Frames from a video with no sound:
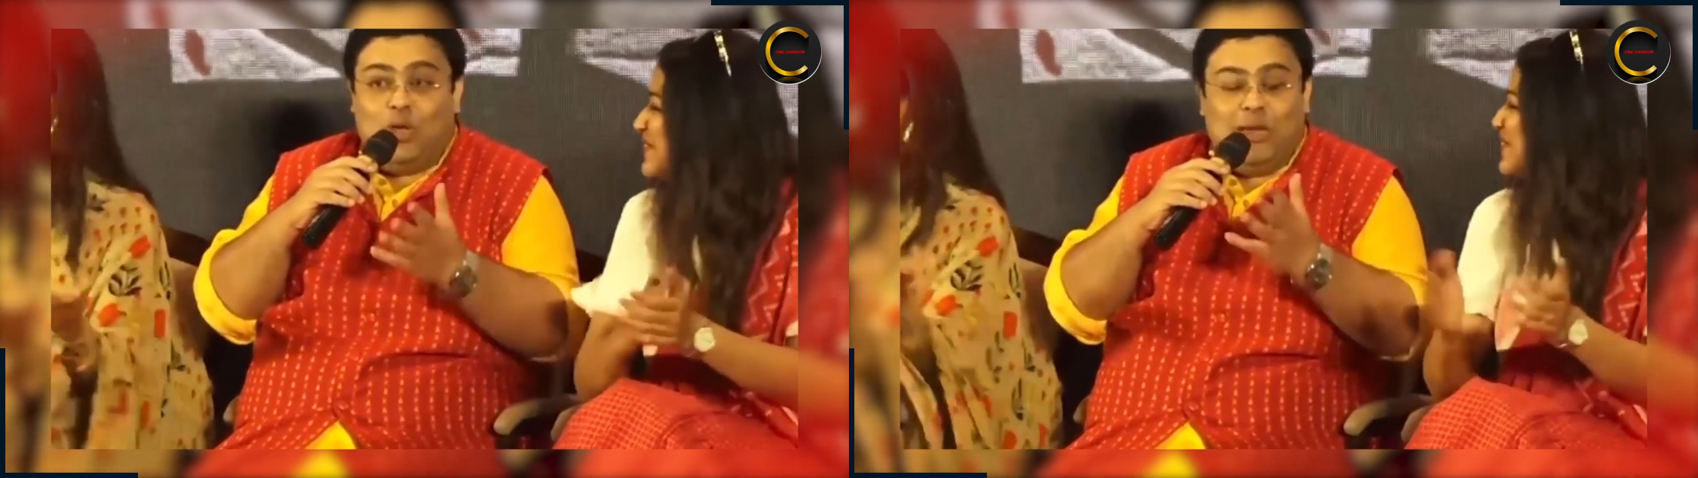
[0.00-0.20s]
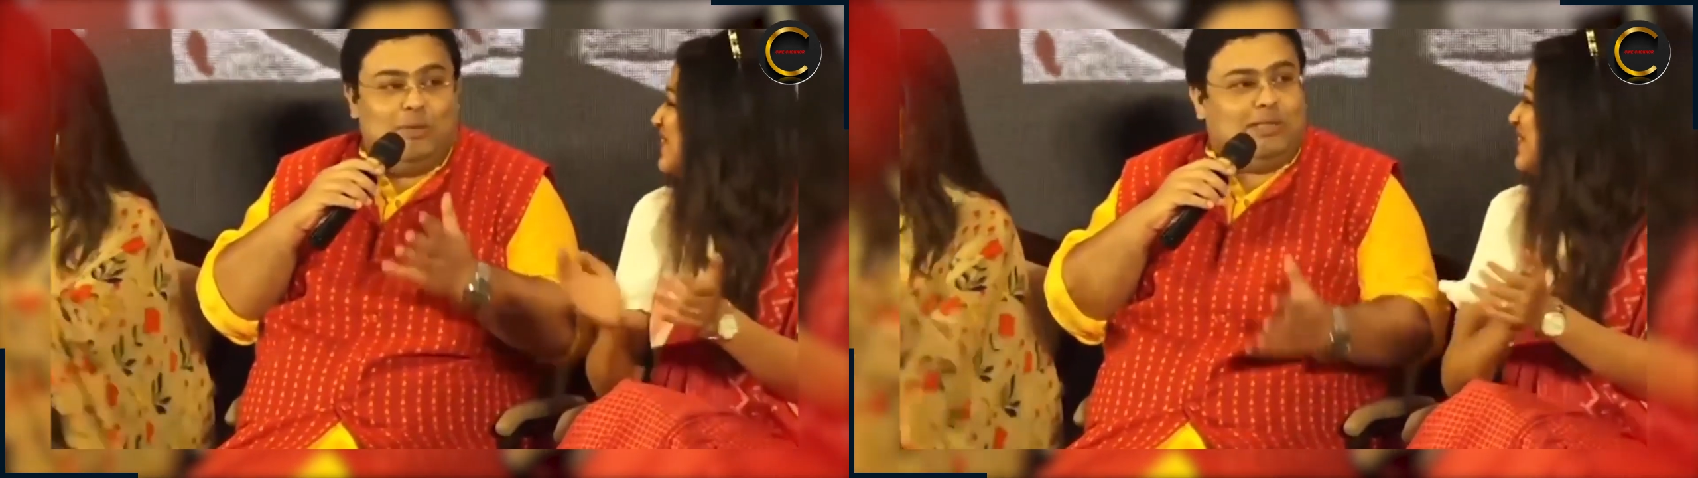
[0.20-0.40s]

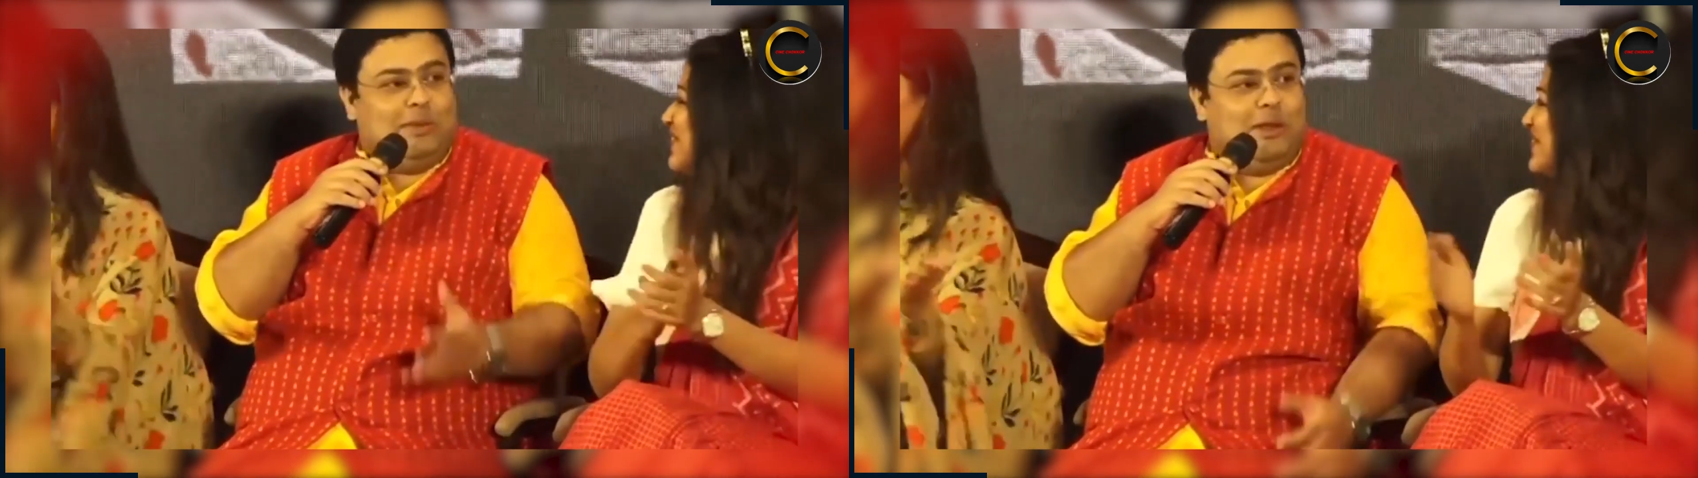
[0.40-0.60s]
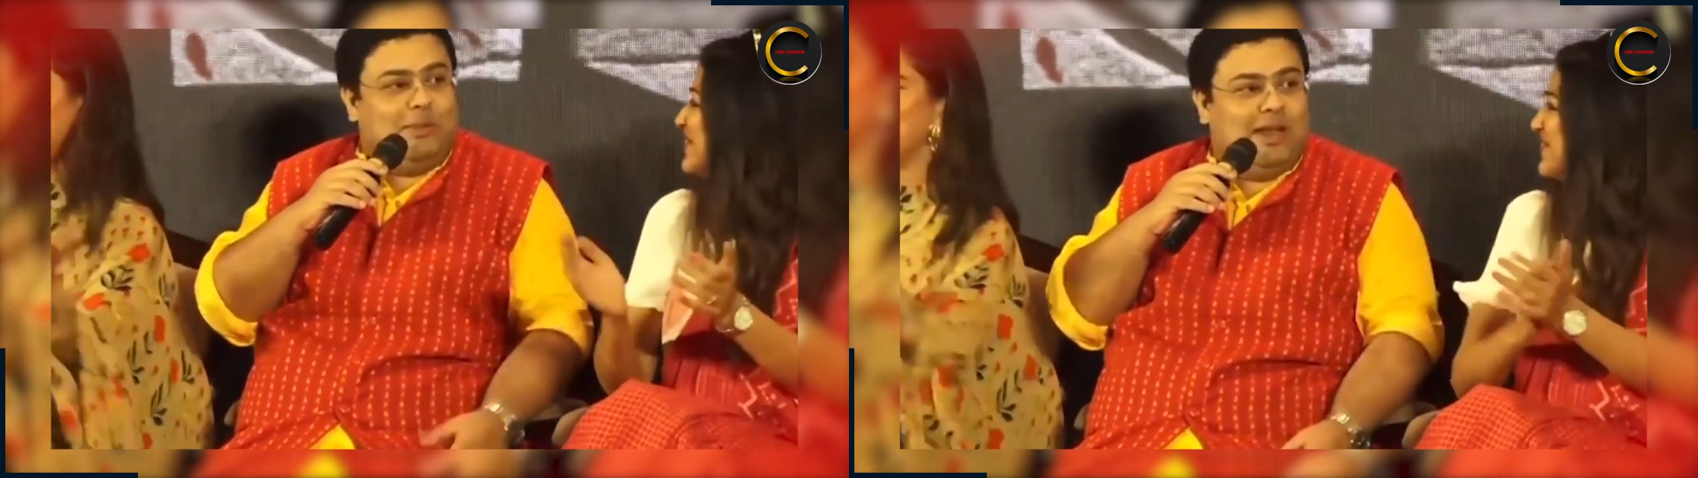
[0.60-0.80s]
কথা বলতে
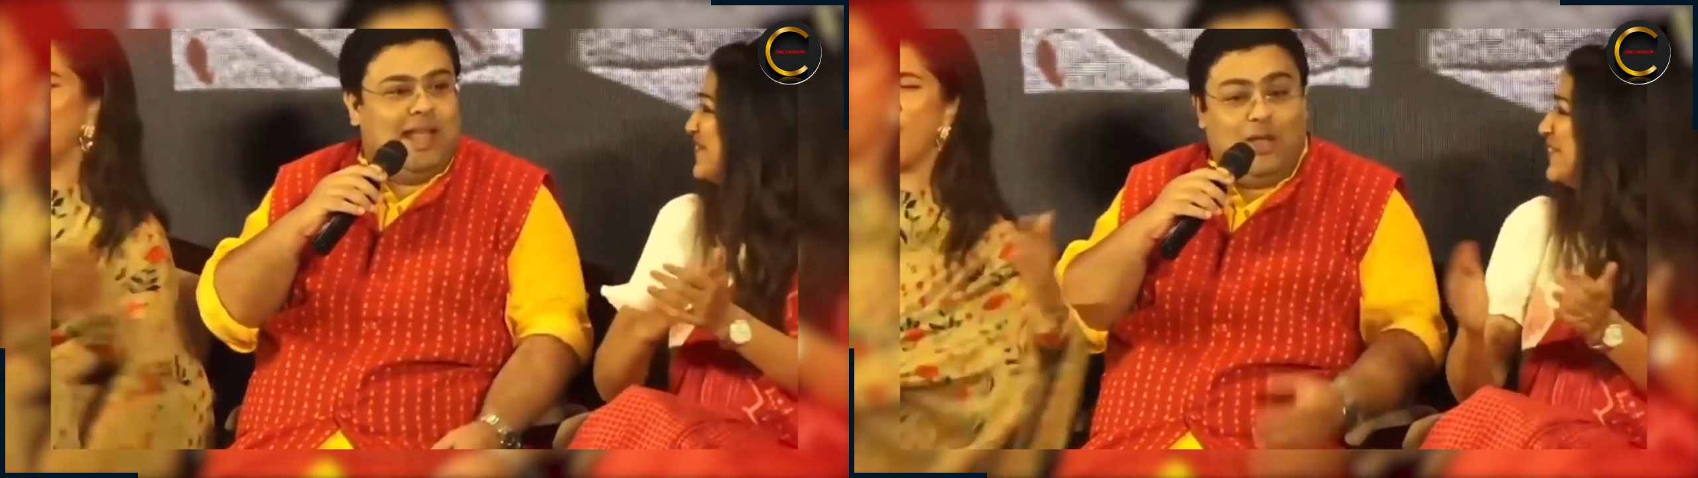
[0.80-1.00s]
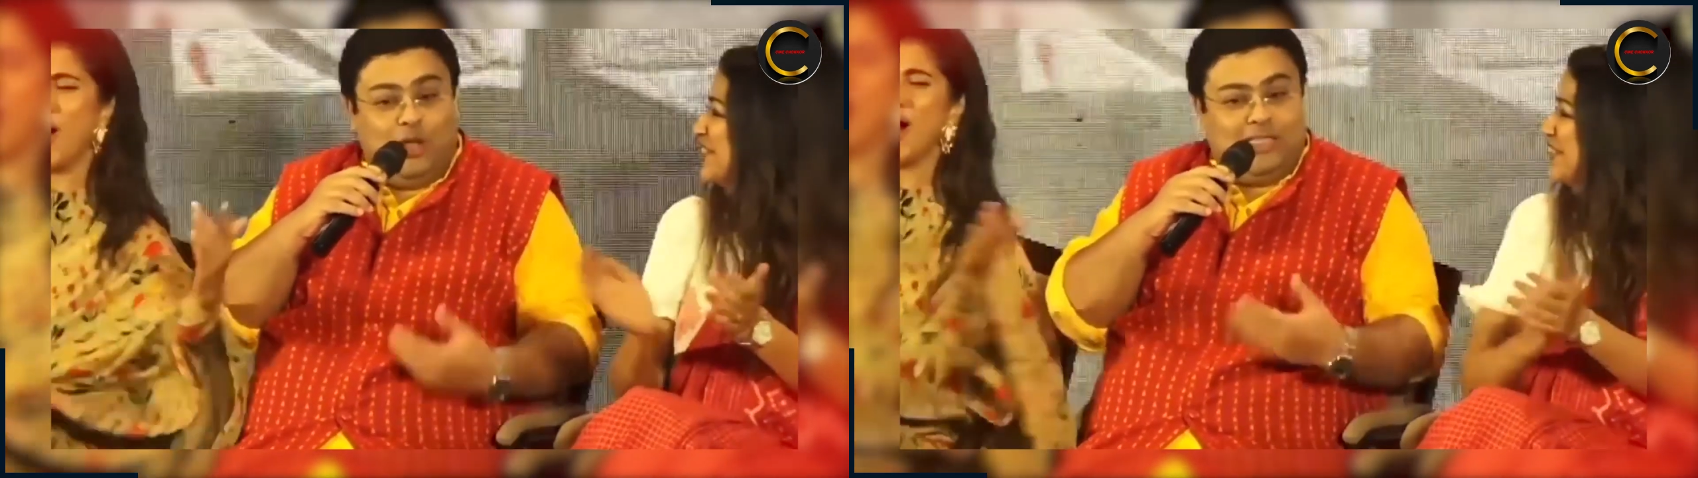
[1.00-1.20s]
পারবে না
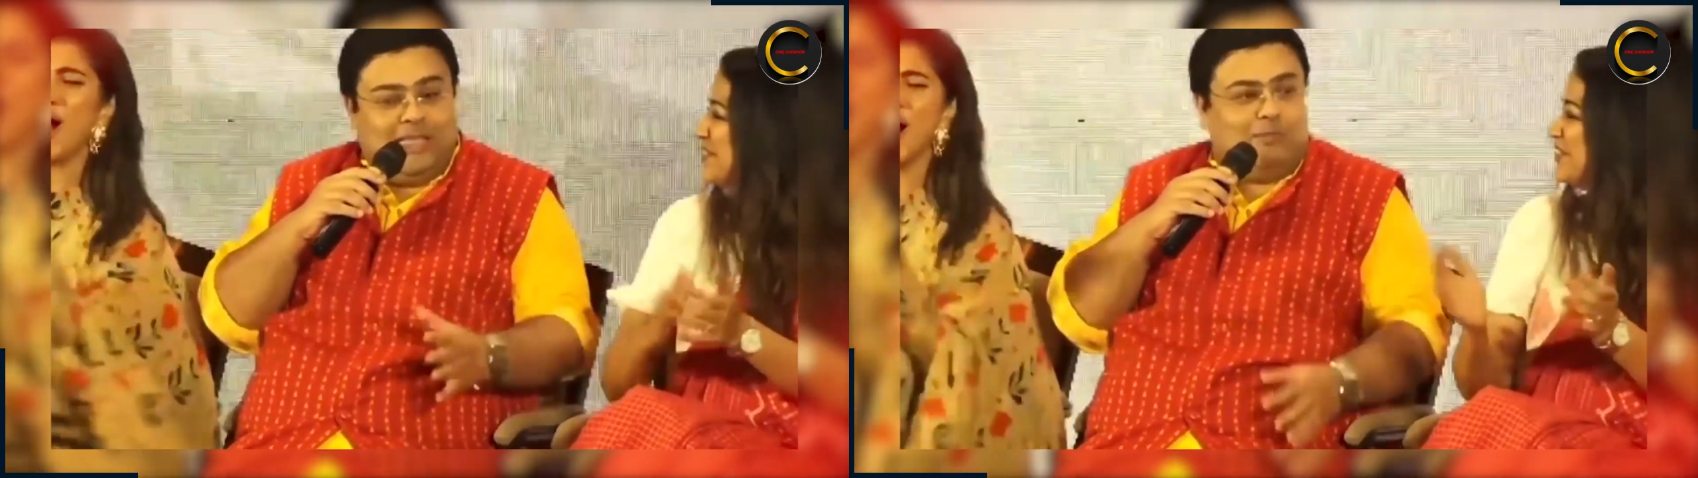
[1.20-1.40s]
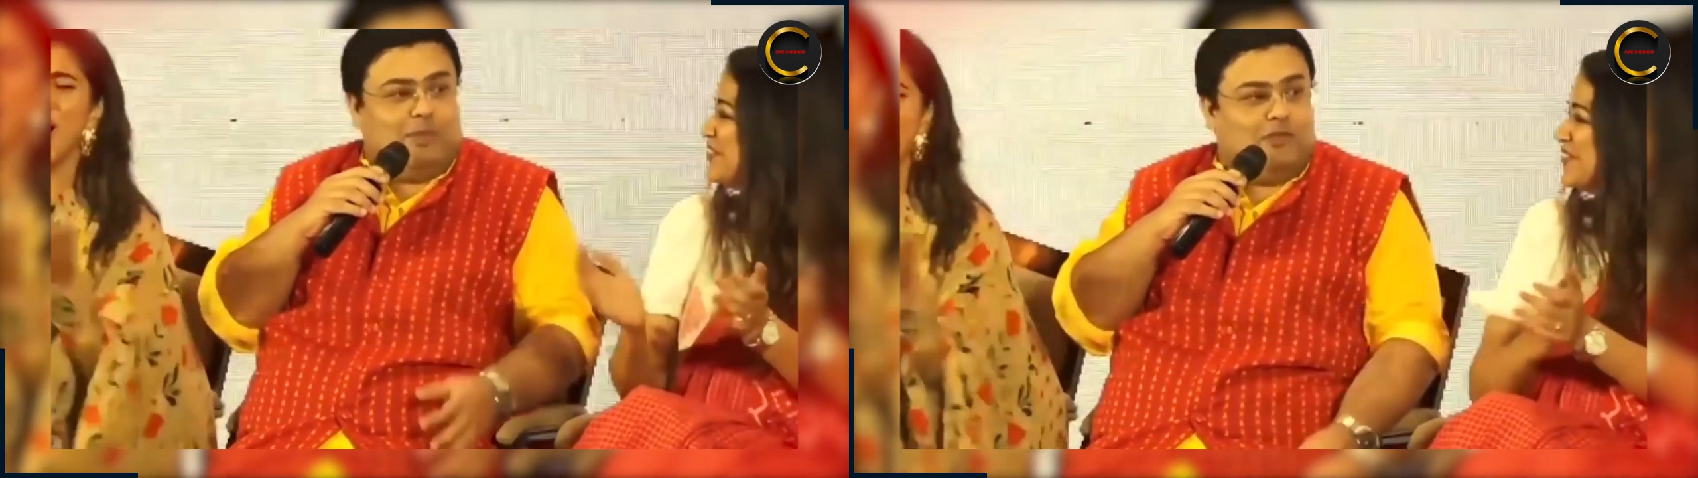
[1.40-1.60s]
এই
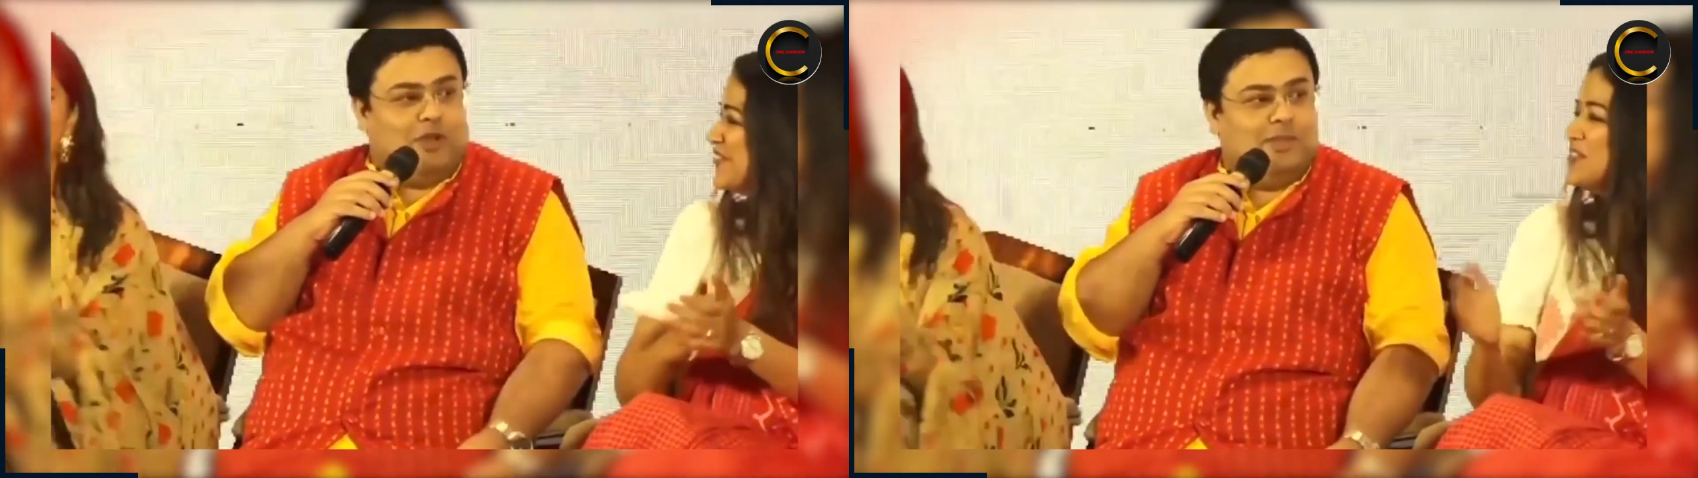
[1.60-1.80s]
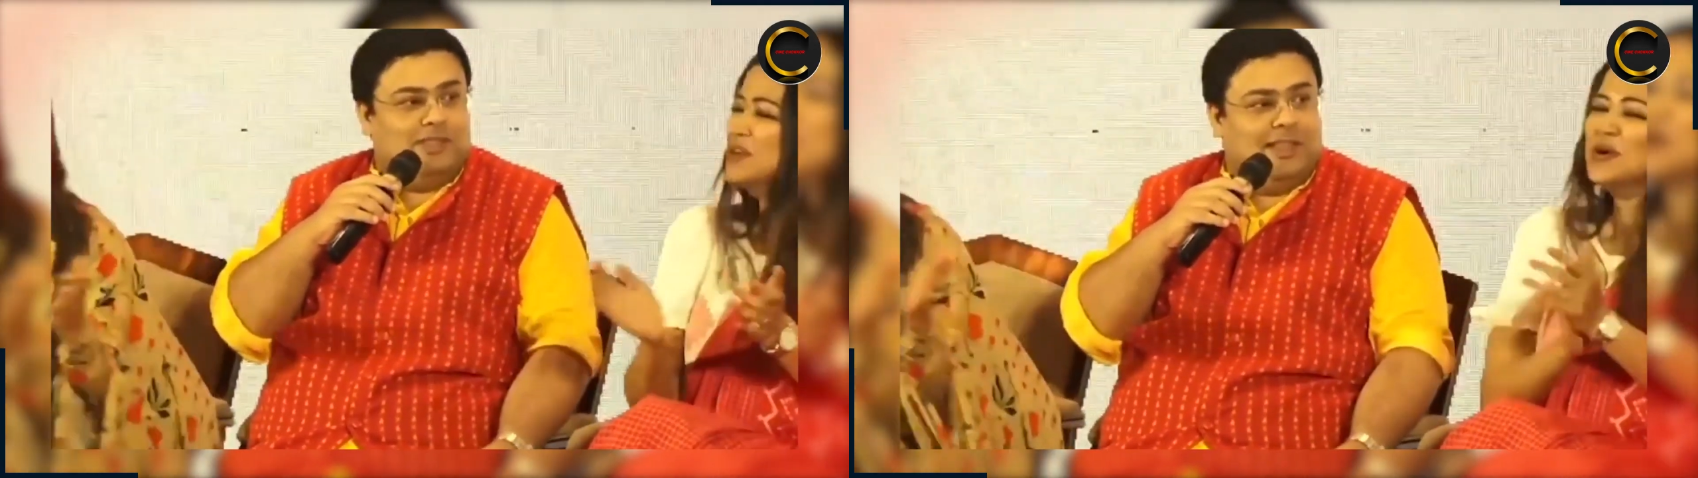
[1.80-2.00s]
অজিতের পারফরমেন্স